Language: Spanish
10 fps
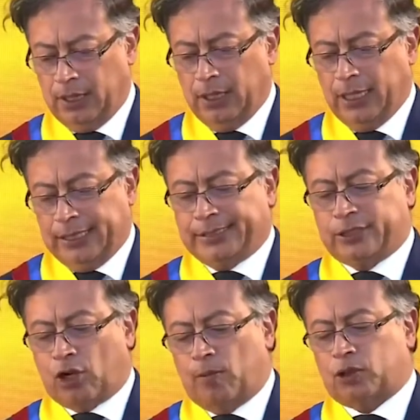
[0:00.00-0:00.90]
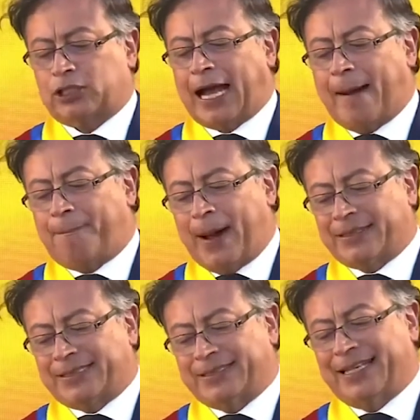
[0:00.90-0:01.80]
y si somos
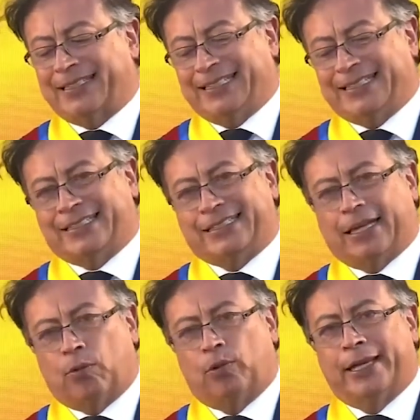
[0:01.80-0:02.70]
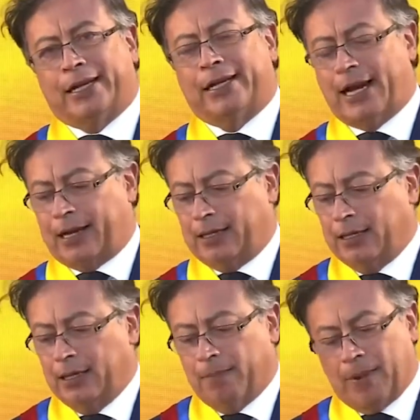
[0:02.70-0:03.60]
capaces de distribuirla
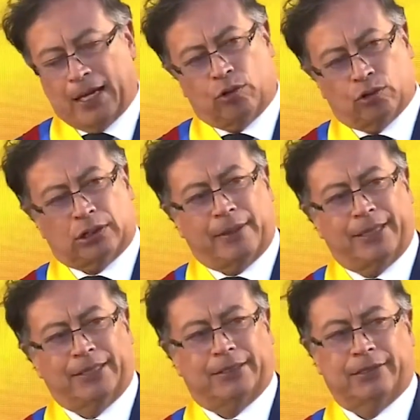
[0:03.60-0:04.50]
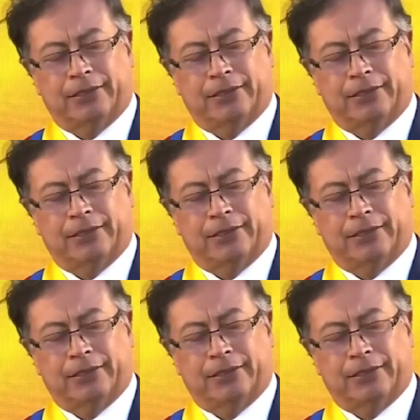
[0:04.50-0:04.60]
más justamente.